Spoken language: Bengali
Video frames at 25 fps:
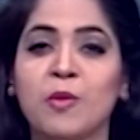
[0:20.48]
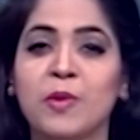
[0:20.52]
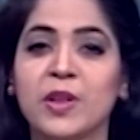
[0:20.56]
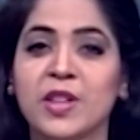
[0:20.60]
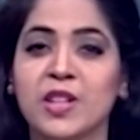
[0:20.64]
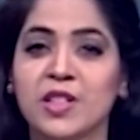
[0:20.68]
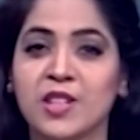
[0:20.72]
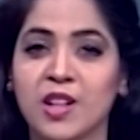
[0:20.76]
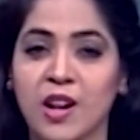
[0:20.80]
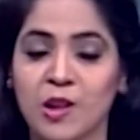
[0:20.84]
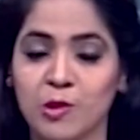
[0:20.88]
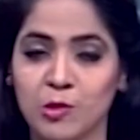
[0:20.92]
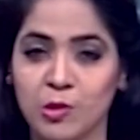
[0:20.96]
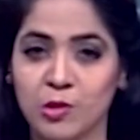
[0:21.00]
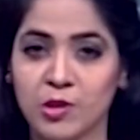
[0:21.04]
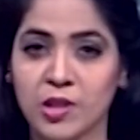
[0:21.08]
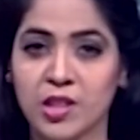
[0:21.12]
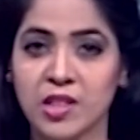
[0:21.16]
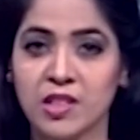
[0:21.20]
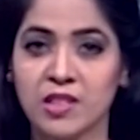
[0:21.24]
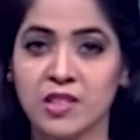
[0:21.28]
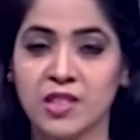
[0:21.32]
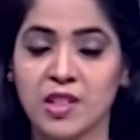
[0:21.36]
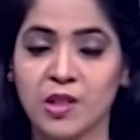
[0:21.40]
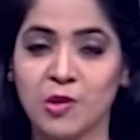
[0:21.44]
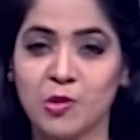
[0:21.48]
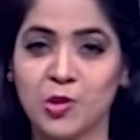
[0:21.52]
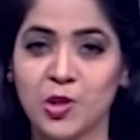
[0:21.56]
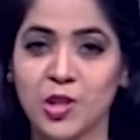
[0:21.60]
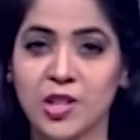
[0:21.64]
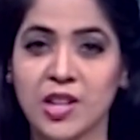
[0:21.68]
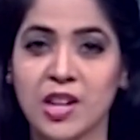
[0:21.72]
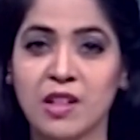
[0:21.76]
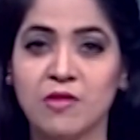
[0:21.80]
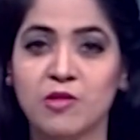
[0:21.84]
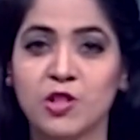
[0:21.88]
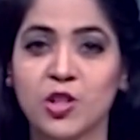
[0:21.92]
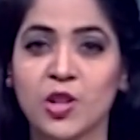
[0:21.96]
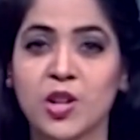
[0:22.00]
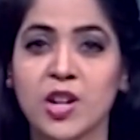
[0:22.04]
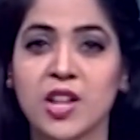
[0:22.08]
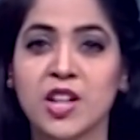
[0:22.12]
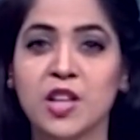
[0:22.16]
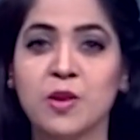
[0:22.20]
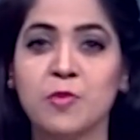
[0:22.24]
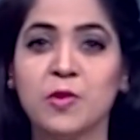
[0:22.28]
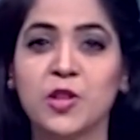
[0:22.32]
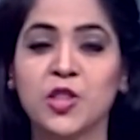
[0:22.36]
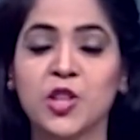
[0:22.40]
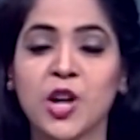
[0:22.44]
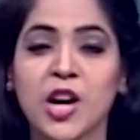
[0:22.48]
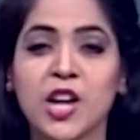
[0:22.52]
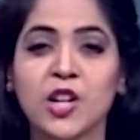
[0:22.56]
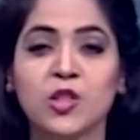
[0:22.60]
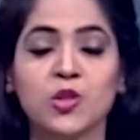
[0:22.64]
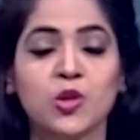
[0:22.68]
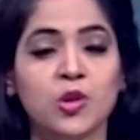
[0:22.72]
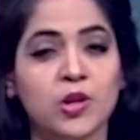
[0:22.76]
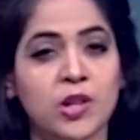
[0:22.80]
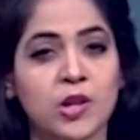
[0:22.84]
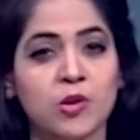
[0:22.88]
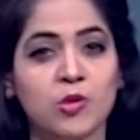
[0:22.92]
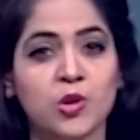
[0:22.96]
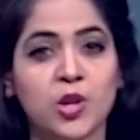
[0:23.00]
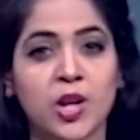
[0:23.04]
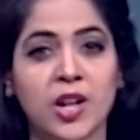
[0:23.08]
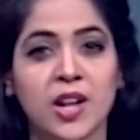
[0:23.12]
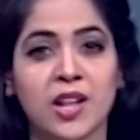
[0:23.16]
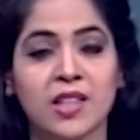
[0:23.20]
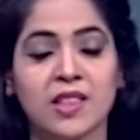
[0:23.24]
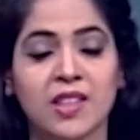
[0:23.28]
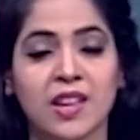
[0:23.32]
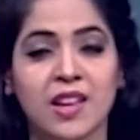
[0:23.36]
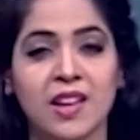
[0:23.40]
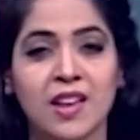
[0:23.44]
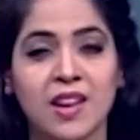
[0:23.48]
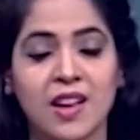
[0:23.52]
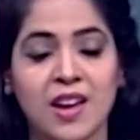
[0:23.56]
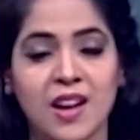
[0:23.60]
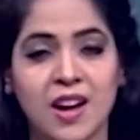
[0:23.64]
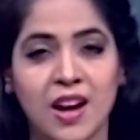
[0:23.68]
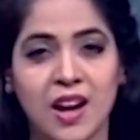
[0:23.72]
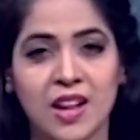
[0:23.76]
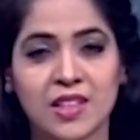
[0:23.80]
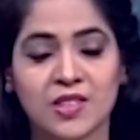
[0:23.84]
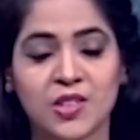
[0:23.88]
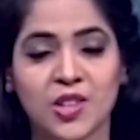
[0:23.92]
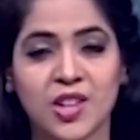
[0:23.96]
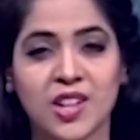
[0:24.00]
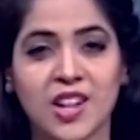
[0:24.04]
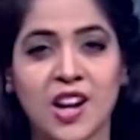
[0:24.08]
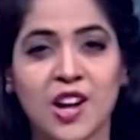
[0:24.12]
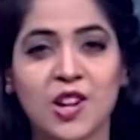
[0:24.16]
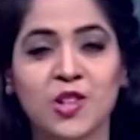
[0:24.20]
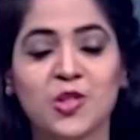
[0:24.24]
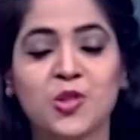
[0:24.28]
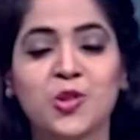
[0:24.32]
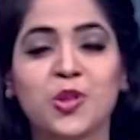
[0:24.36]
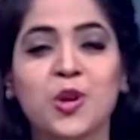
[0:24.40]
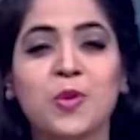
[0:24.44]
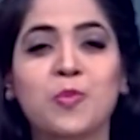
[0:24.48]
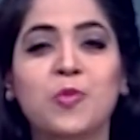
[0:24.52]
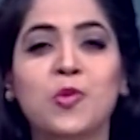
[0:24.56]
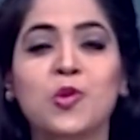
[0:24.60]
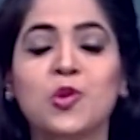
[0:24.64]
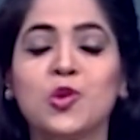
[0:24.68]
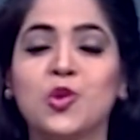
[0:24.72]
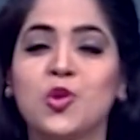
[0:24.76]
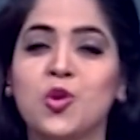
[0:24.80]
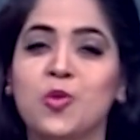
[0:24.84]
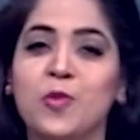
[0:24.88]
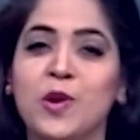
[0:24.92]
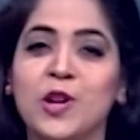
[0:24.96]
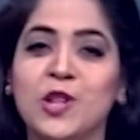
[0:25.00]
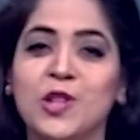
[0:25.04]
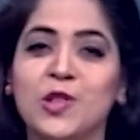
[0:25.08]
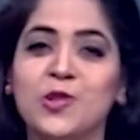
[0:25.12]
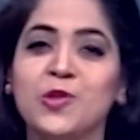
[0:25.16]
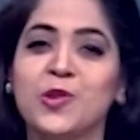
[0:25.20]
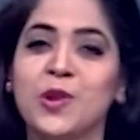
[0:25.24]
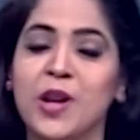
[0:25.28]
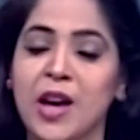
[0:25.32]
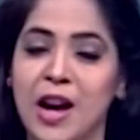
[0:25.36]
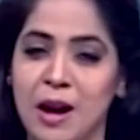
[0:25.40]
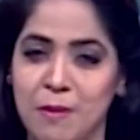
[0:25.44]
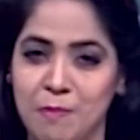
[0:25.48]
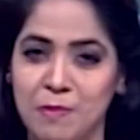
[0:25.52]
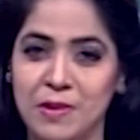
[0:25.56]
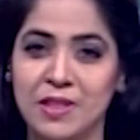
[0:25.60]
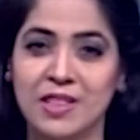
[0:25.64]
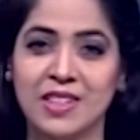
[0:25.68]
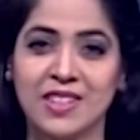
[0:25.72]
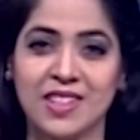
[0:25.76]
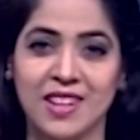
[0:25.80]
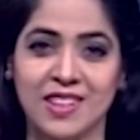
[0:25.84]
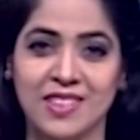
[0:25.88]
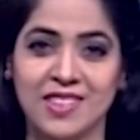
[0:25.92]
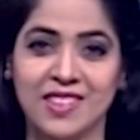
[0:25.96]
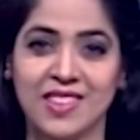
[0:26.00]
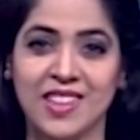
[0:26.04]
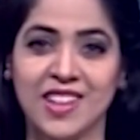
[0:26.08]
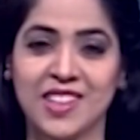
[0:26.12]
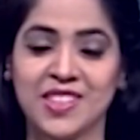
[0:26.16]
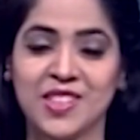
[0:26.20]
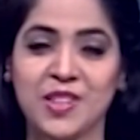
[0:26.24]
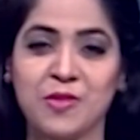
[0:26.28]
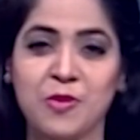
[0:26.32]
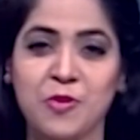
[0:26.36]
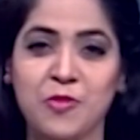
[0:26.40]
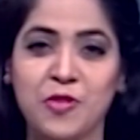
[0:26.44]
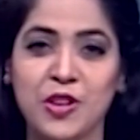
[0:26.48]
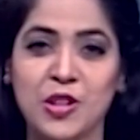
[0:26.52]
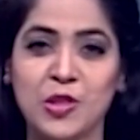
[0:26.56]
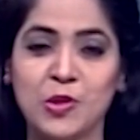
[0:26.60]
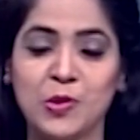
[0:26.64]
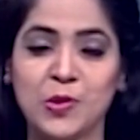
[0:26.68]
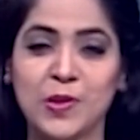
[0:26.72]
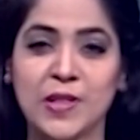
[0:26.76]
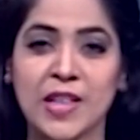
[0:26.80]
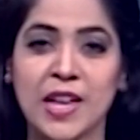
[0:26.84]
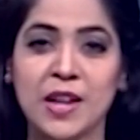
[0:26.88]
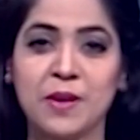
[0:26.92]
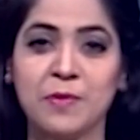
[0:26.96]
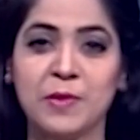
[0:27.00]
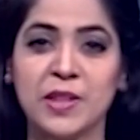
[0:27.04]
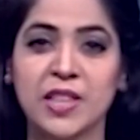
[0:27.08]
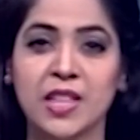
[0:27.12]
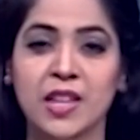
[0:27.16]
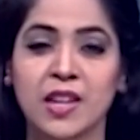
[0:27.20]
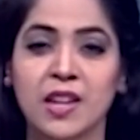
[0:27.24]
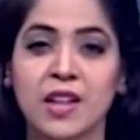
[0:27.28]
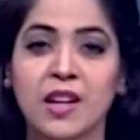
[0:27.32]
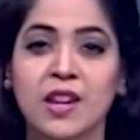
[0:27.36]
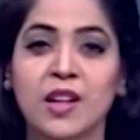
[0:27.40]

সবাইকে স্বাগত জানাচ্ছি একুশে টেলিভিশনের নিয়মিত আয়োজন একুশে রাতে আজকের আয়োজনের পুরো সময়টা জুড়ে আপনাদের সাথে থাকছে আমি ফেরদৌসে আহমেদ